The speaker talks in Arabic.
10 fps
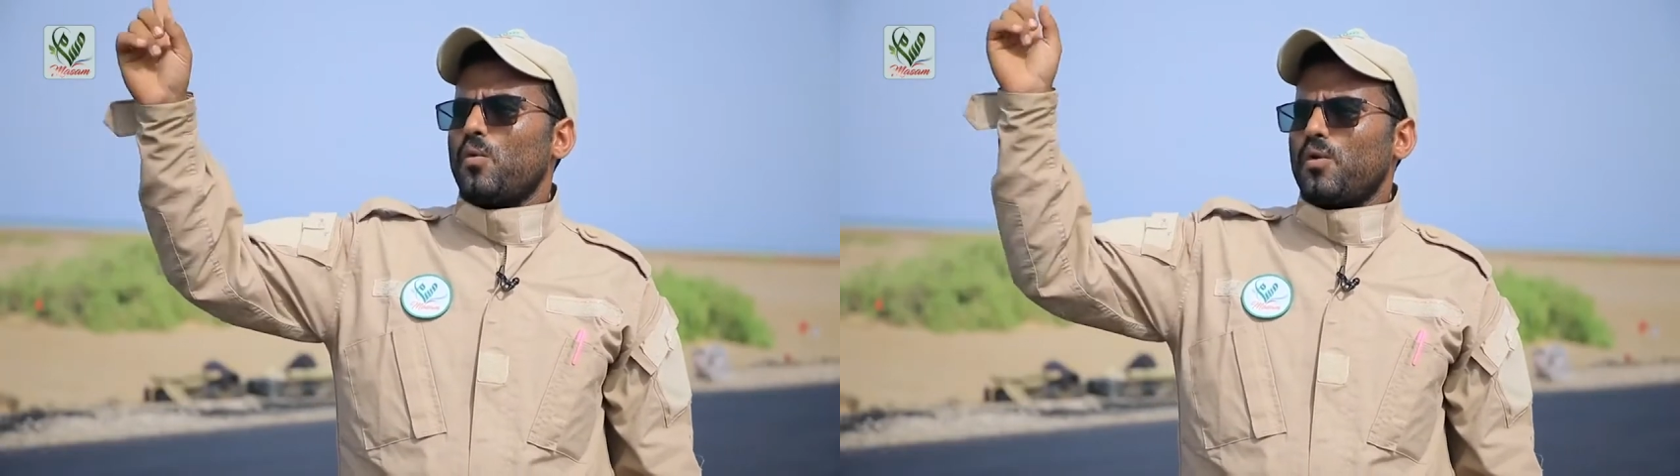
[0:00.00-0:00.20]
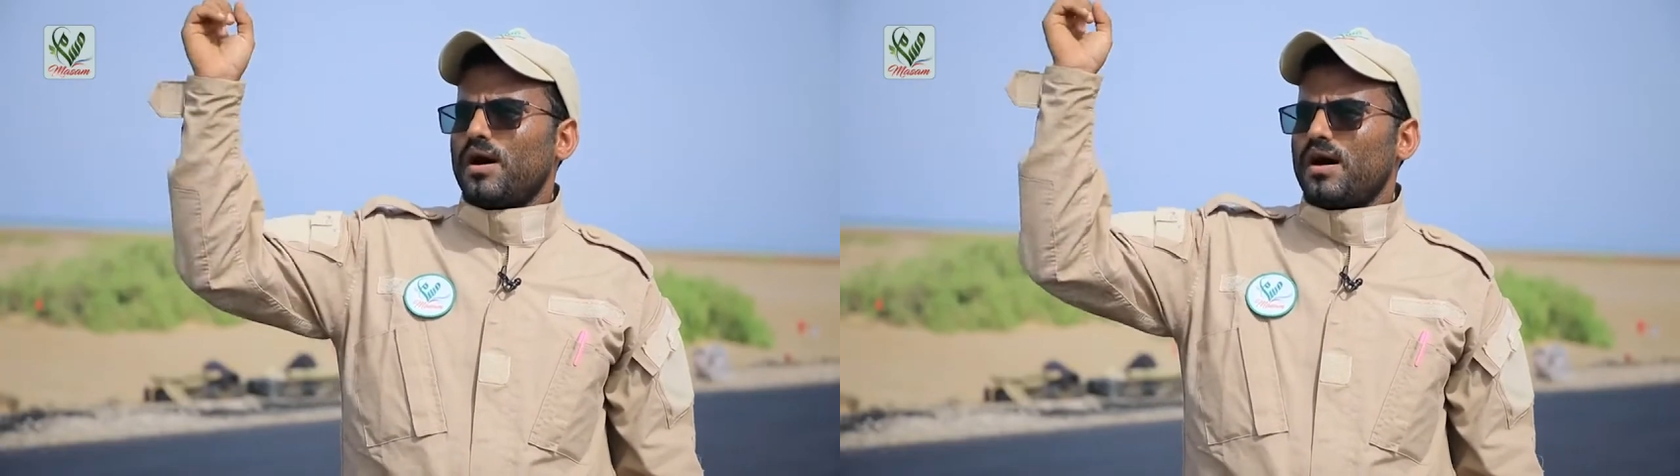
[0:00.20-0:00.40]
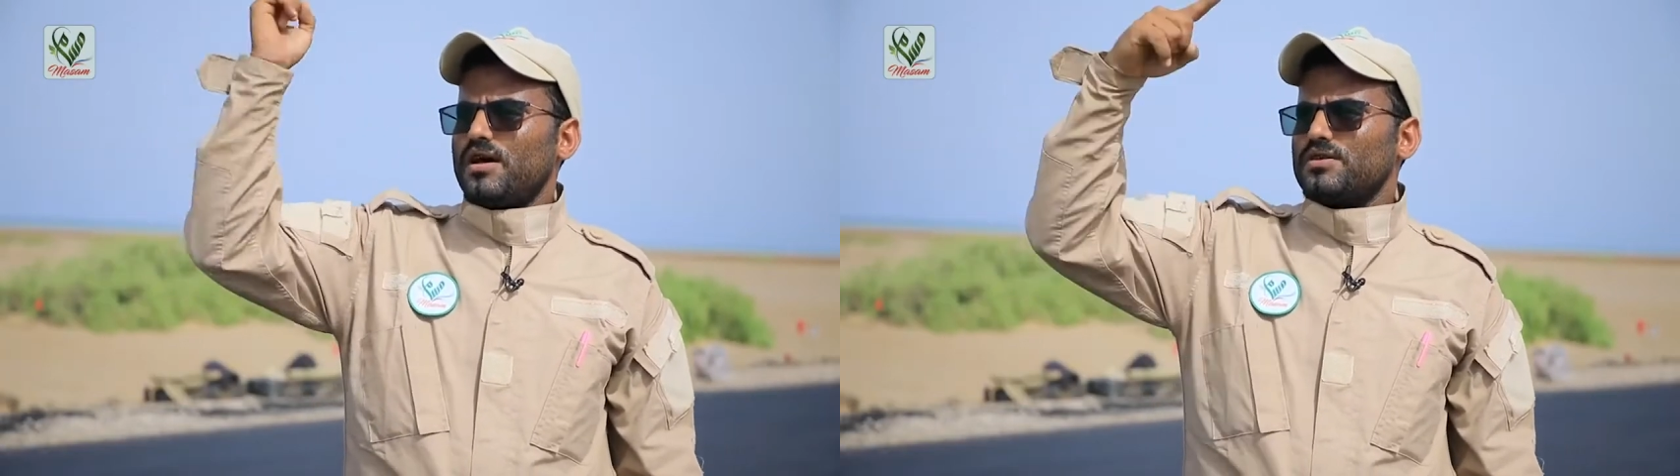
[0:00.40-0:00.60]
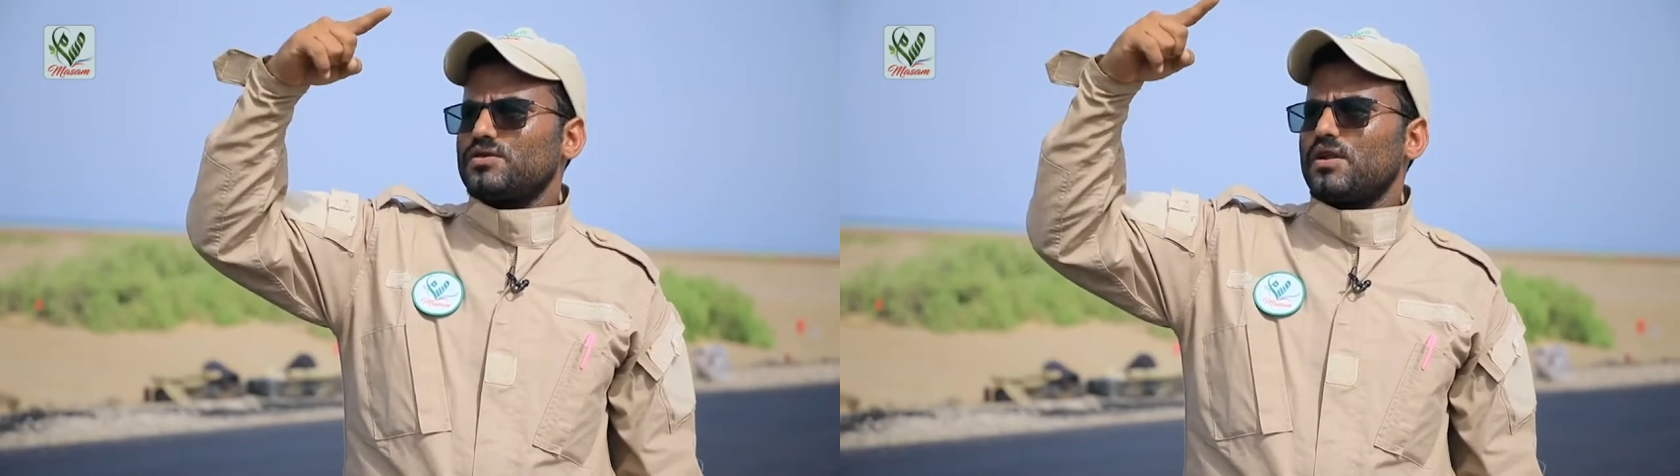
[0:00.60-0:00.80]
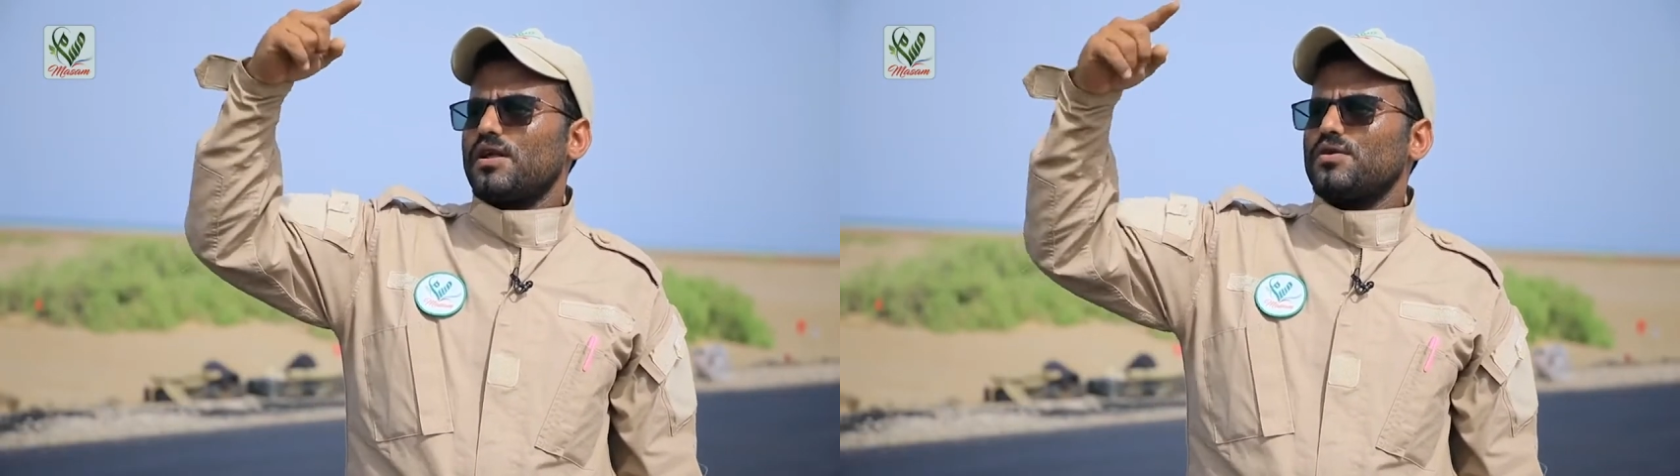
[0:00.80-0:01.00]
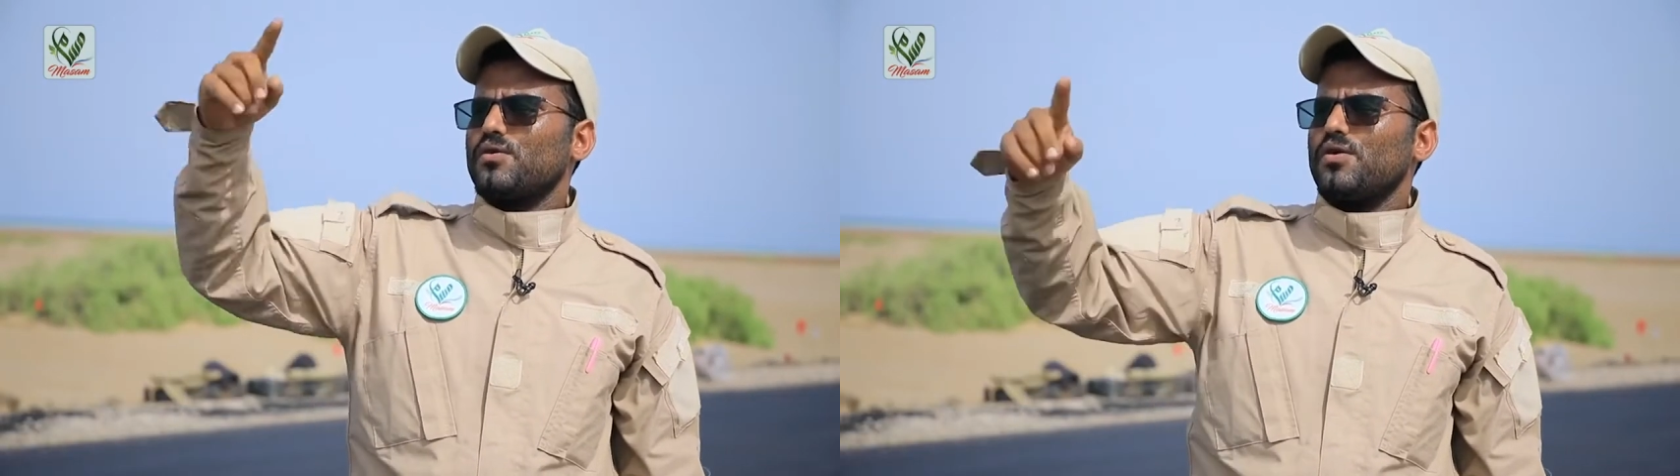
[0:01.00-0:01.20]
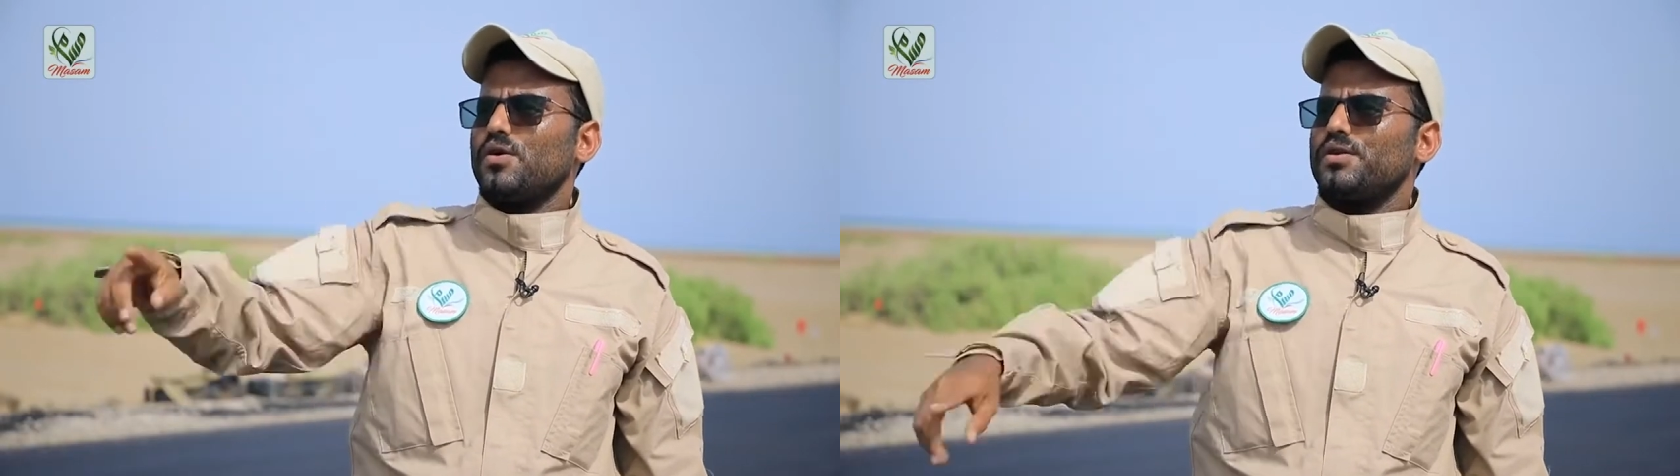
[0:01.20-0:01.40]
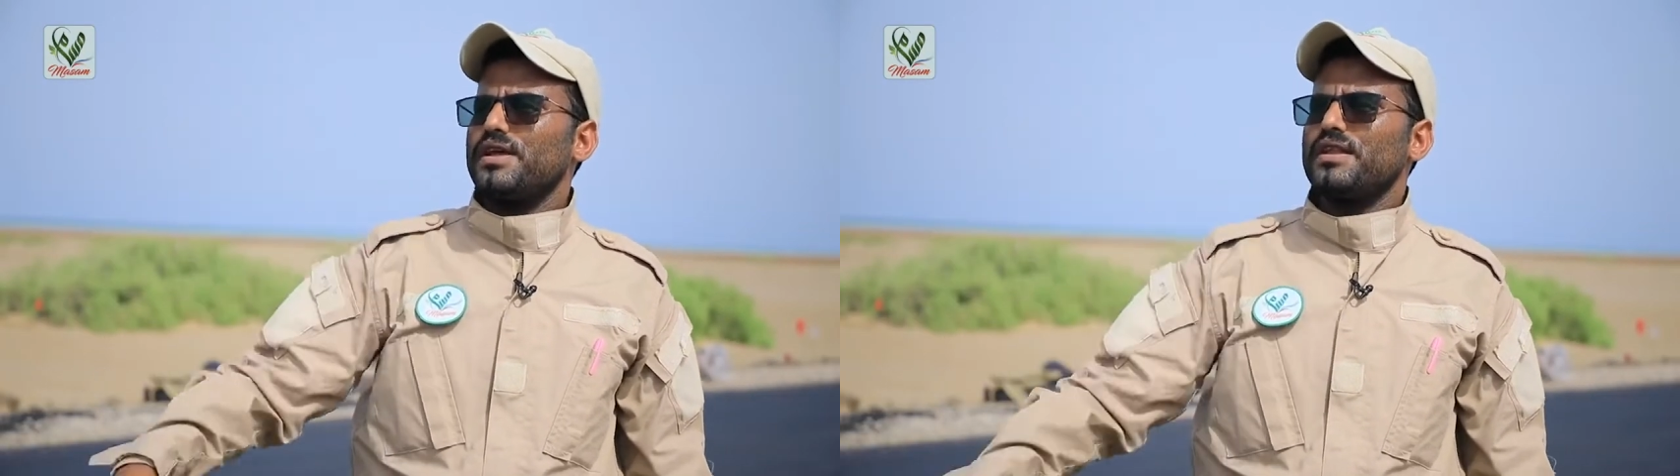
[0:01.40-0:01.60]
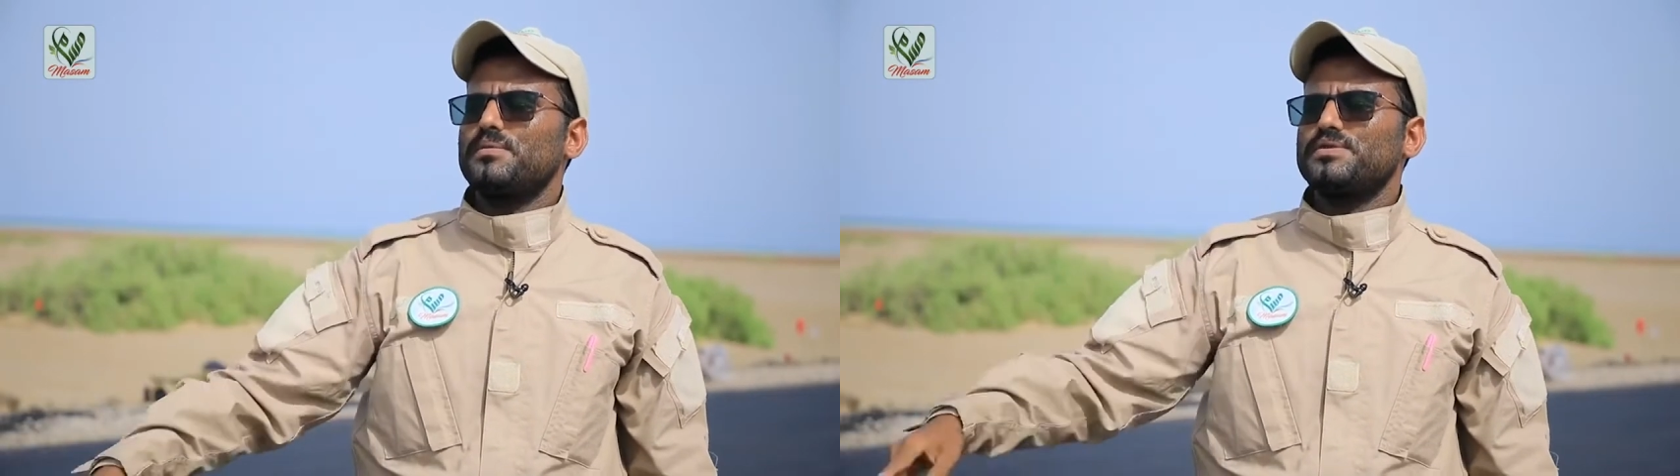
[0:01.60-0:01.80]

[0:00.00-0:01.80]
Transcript: وان شاء الله ندخل الحديده